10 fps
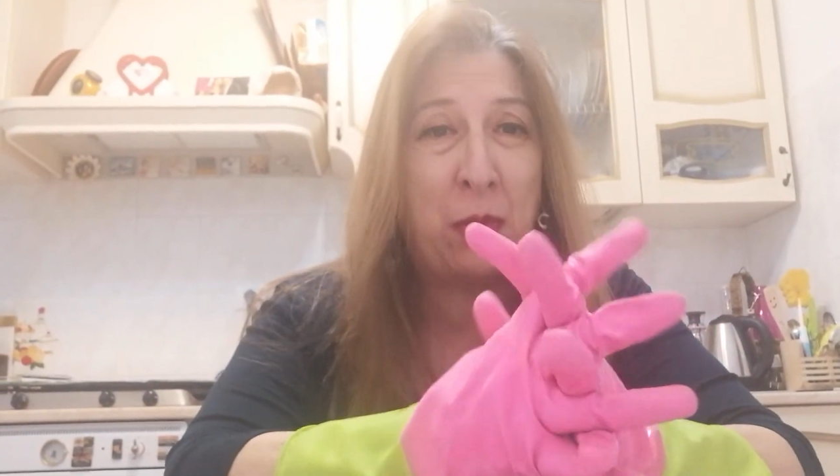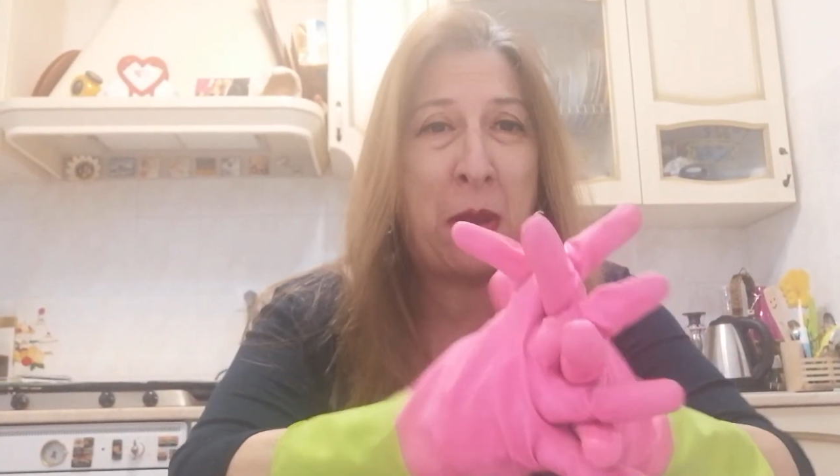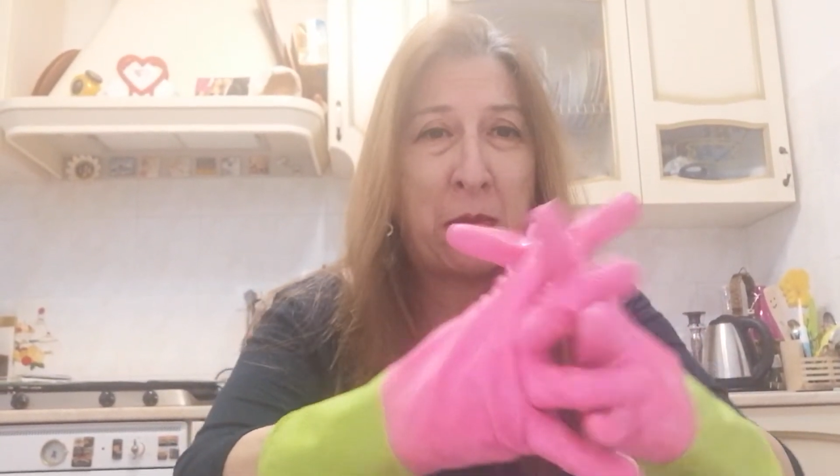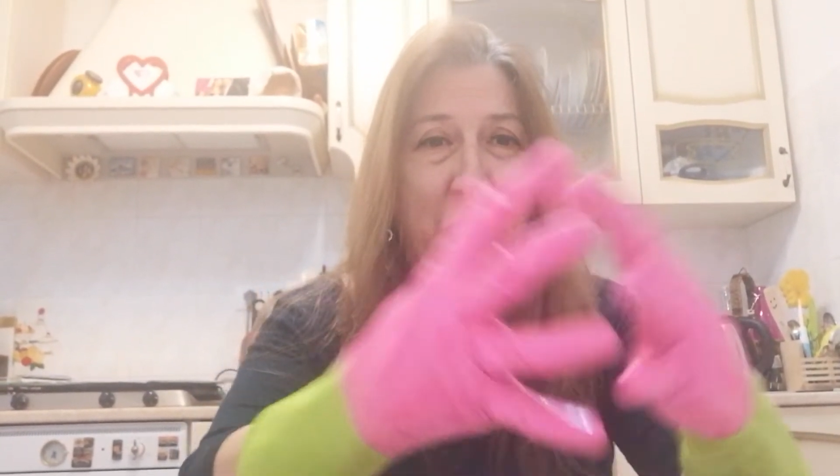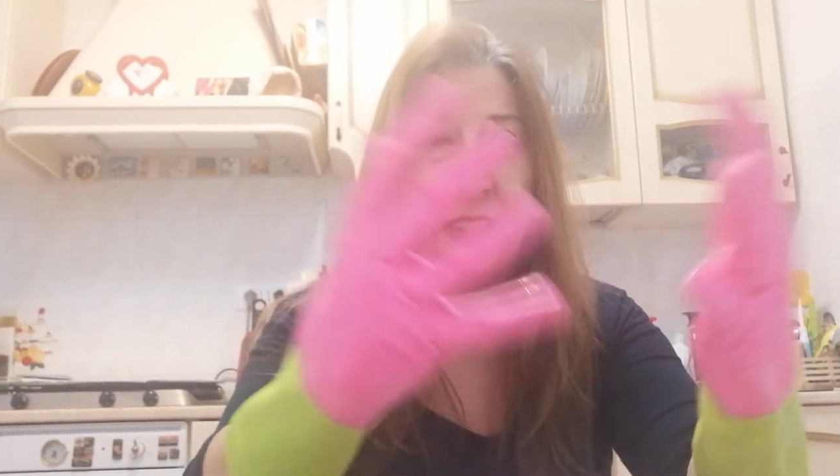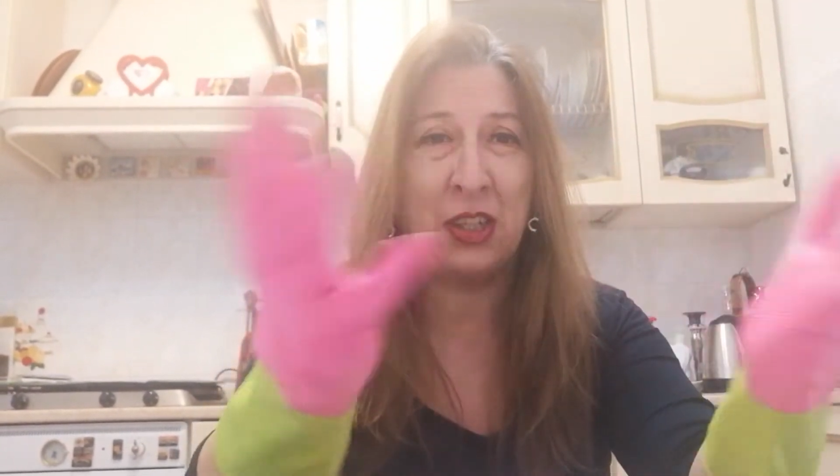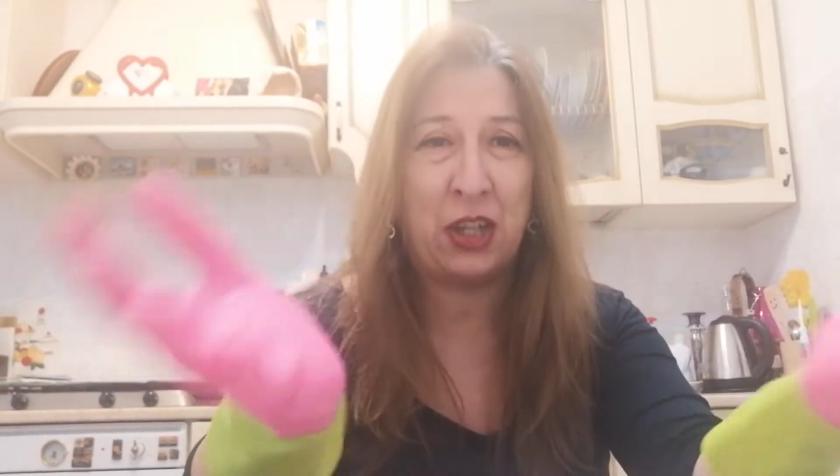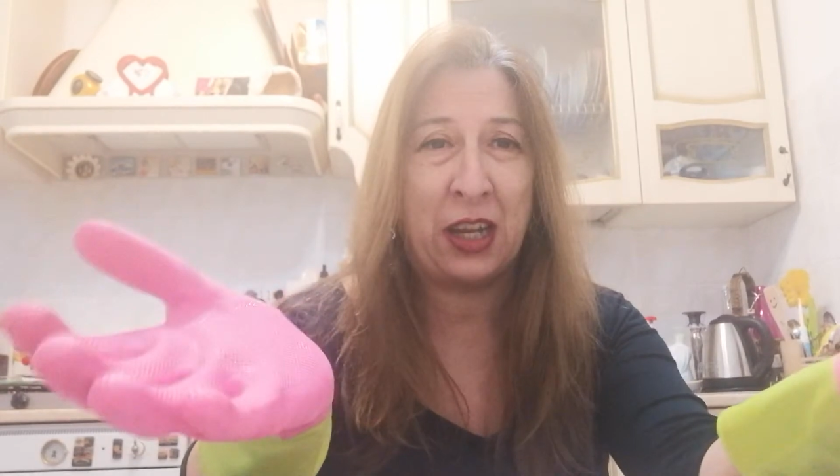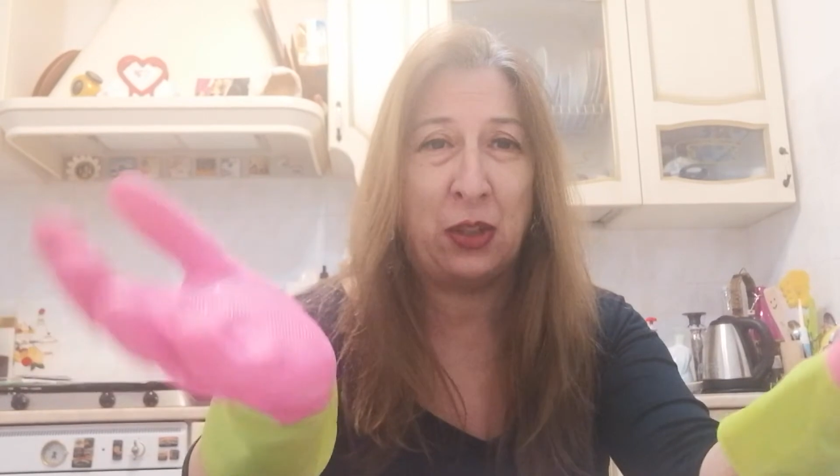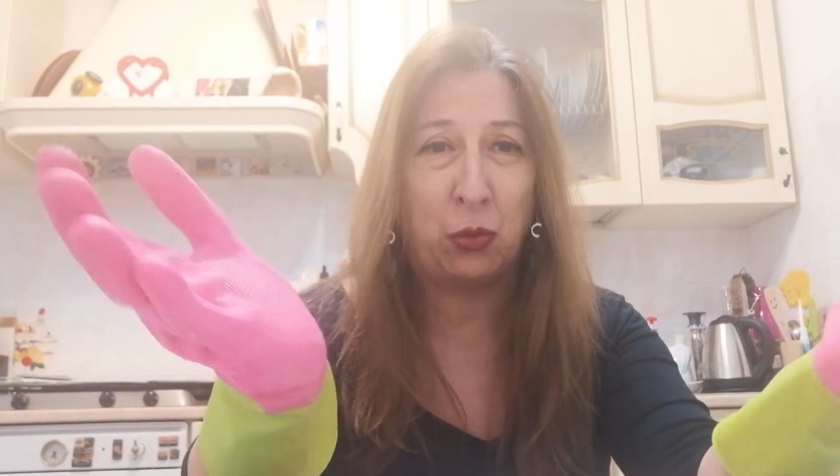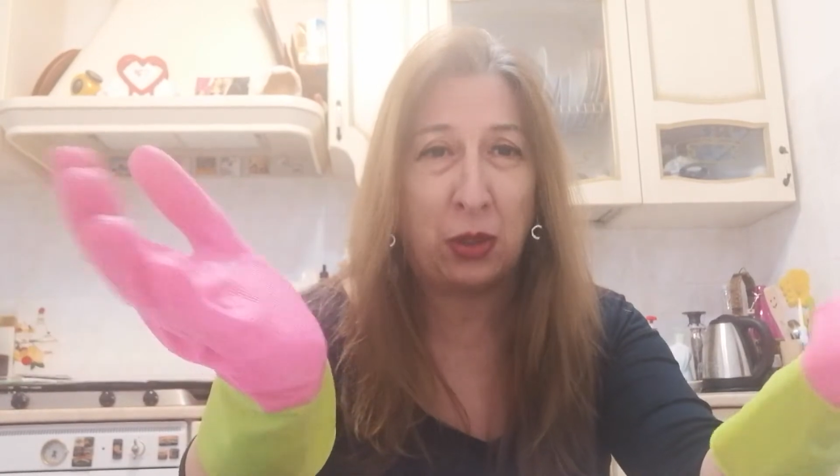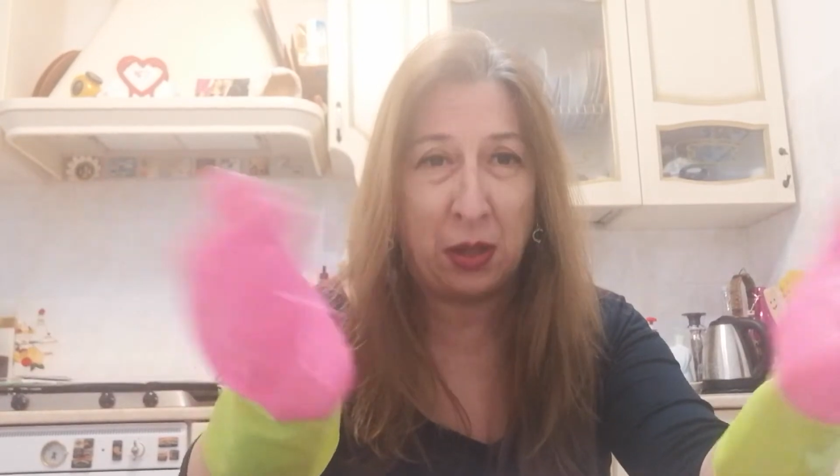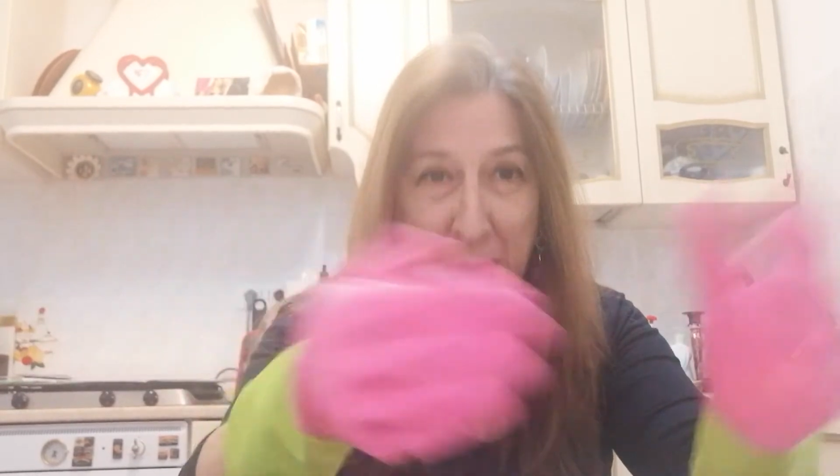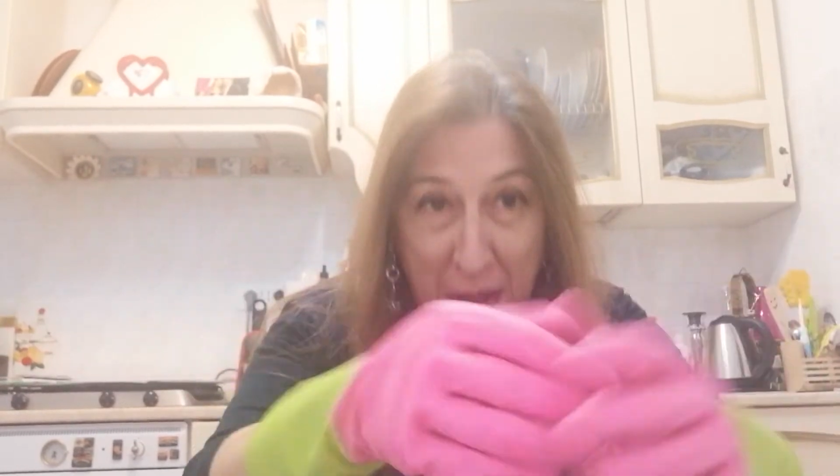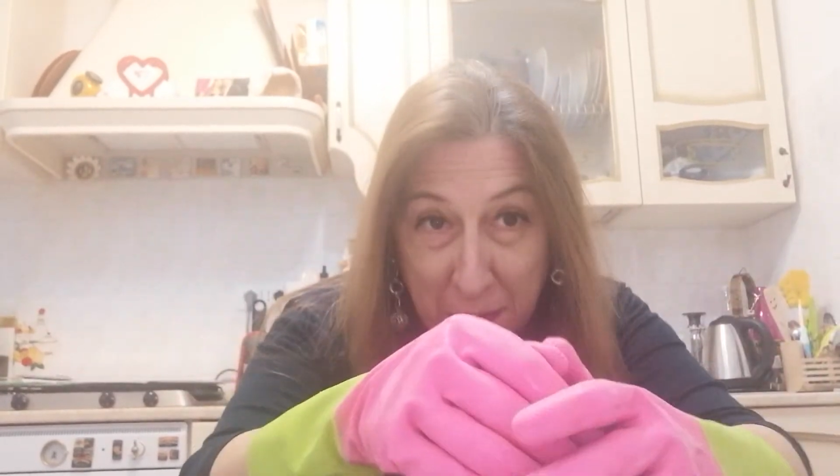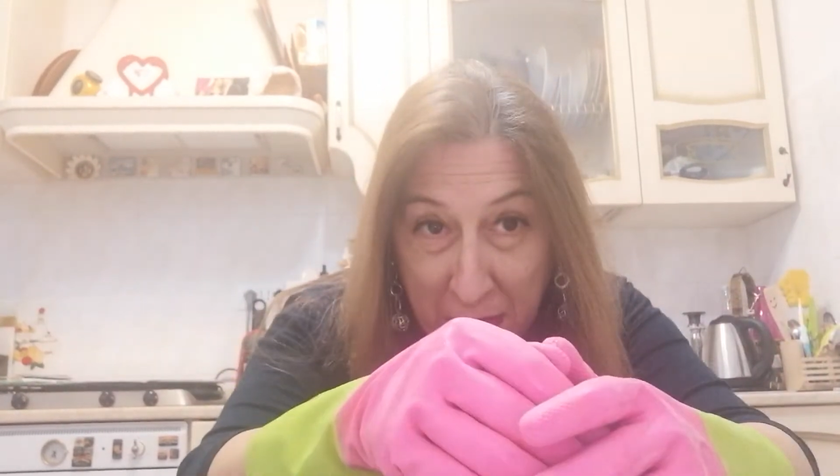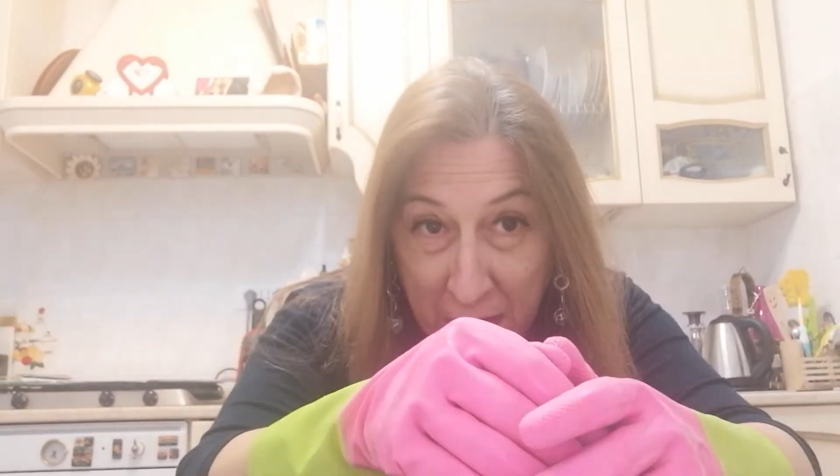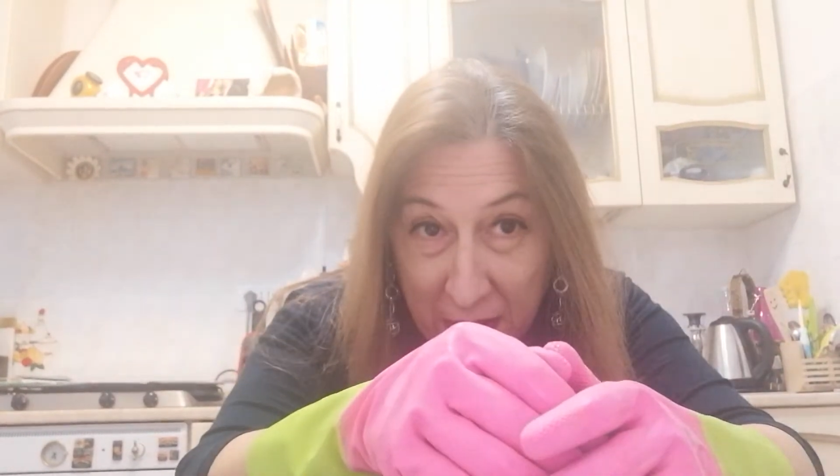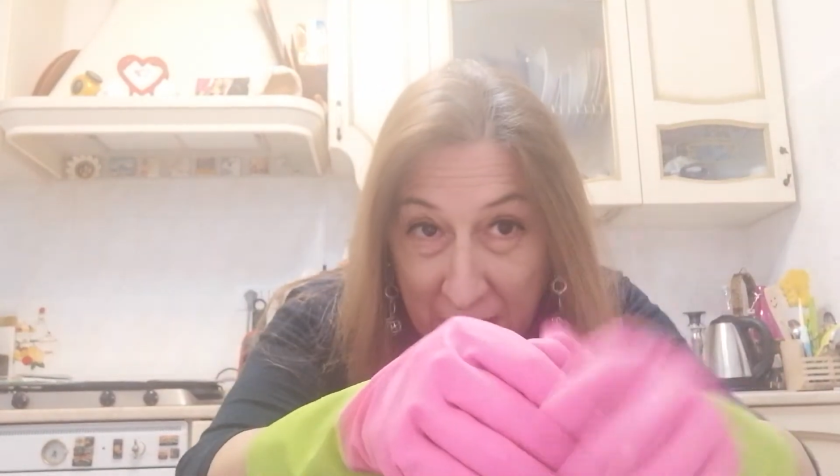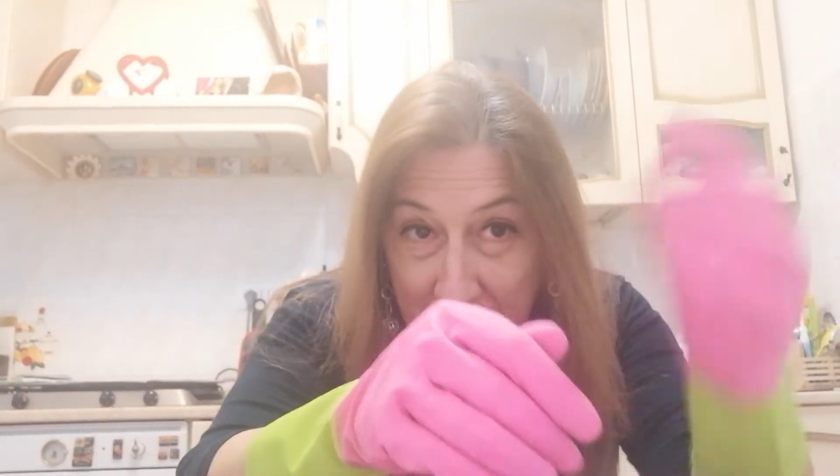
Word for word: dobbiamo festeggiare tutte le mamme